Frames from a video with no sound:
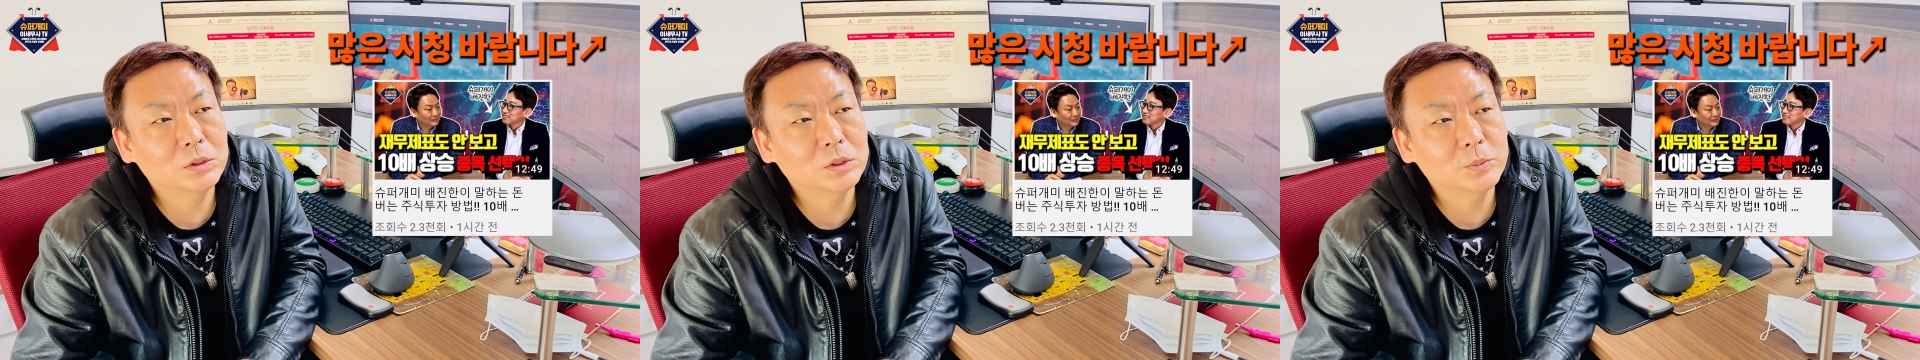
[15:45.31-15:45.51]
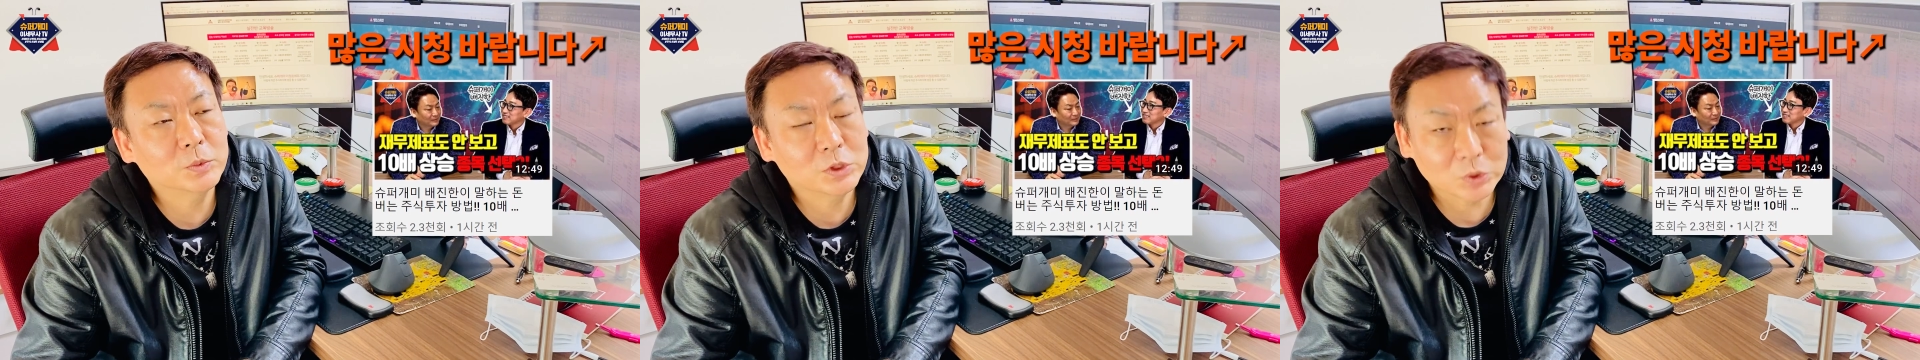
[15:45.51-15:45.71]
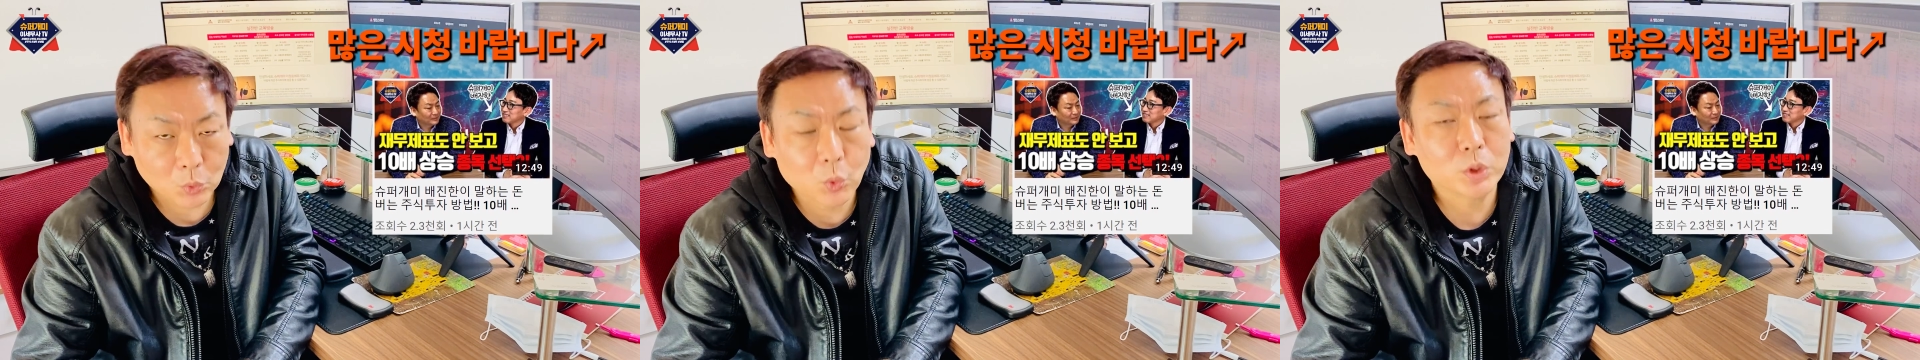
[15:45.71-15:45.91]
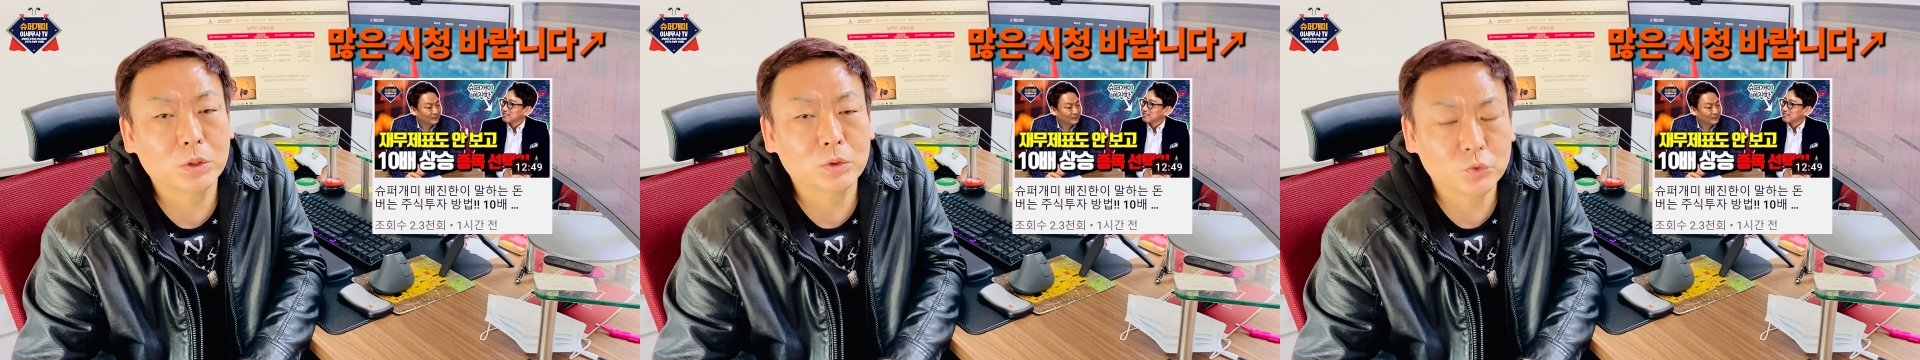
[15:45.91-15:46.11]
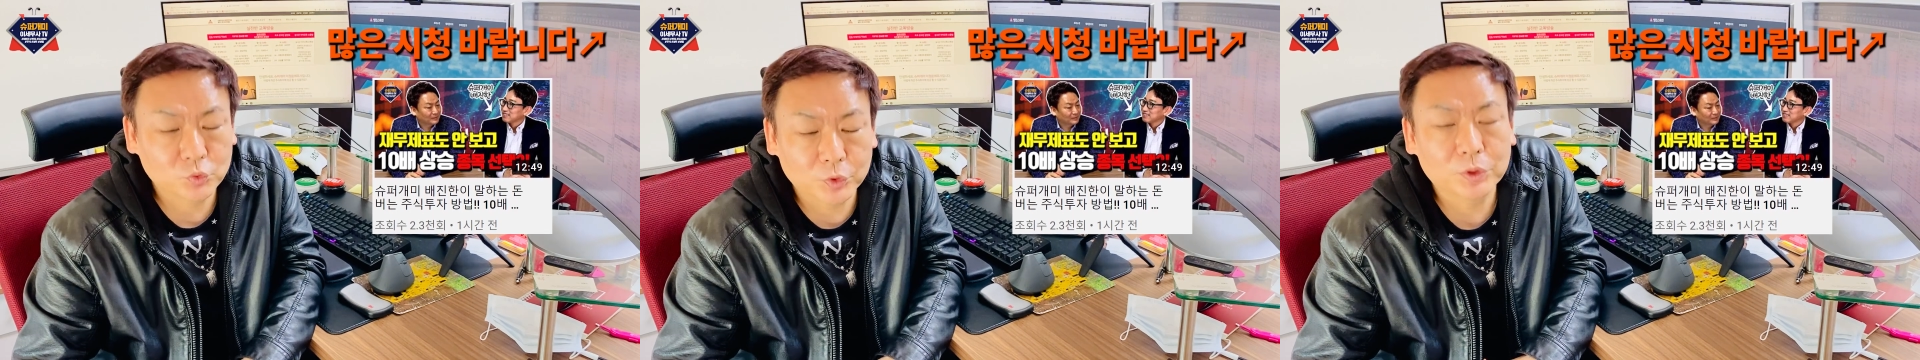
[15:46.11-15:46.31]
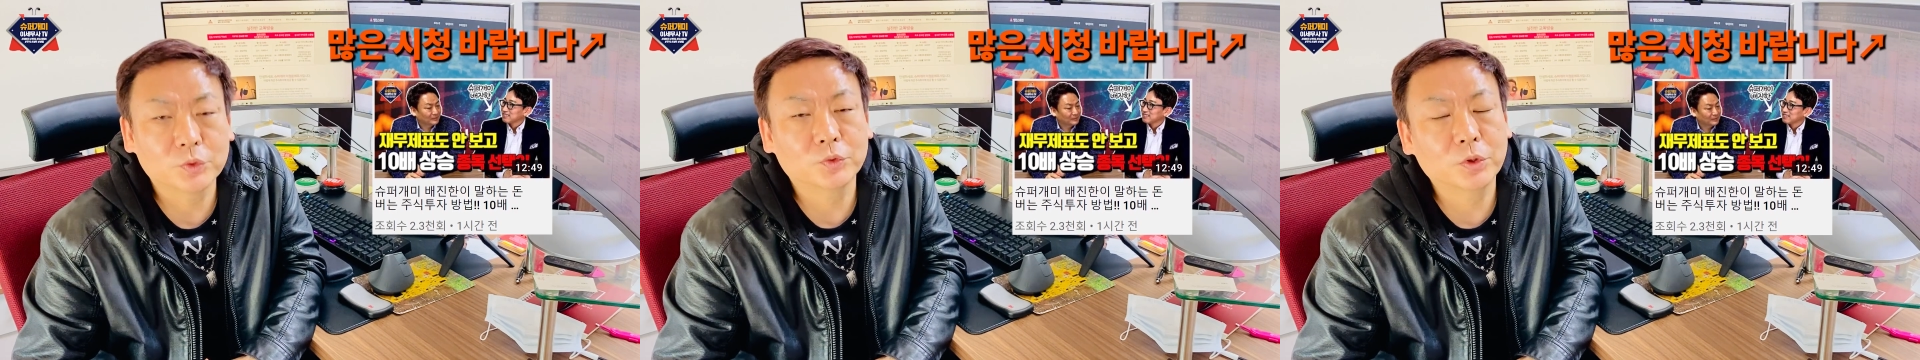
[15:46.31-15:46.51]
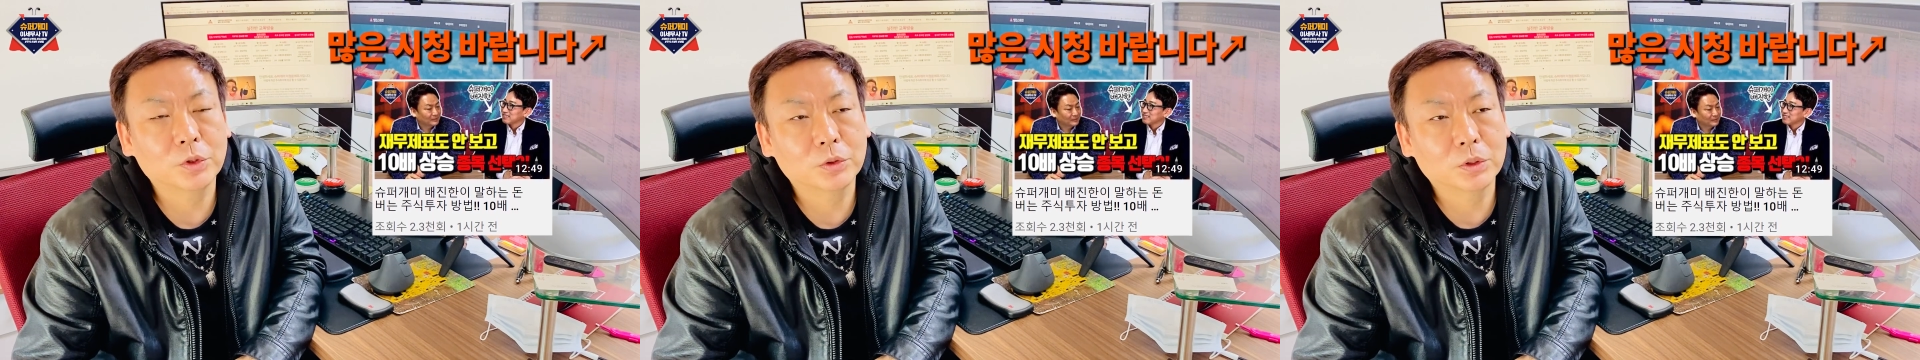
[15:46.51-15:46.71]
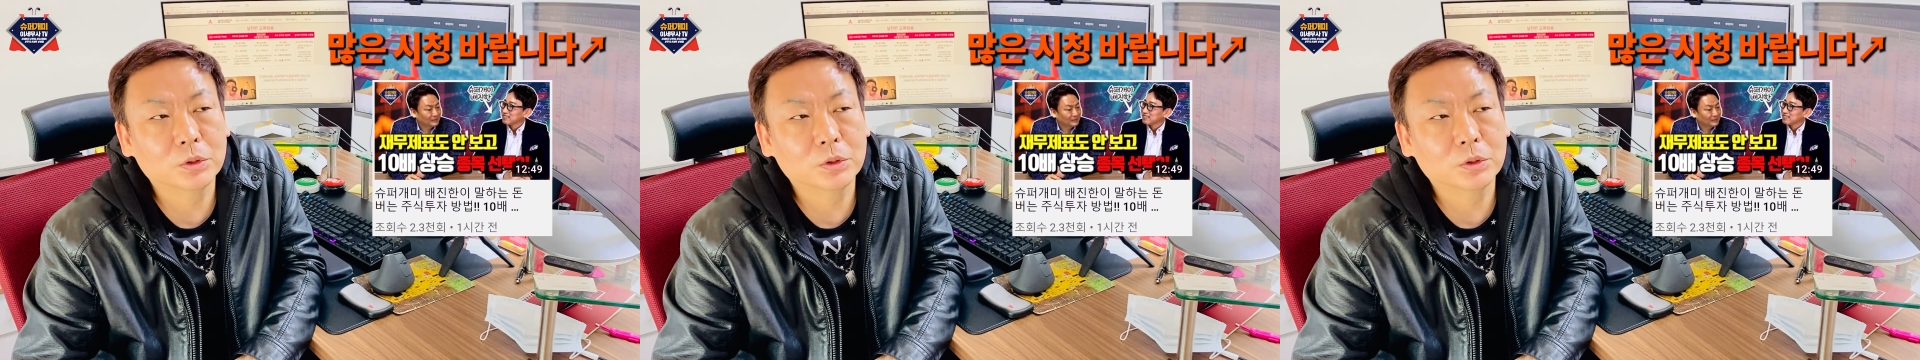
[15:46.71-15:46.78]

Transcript: 지금 찍고 있는 중이고요.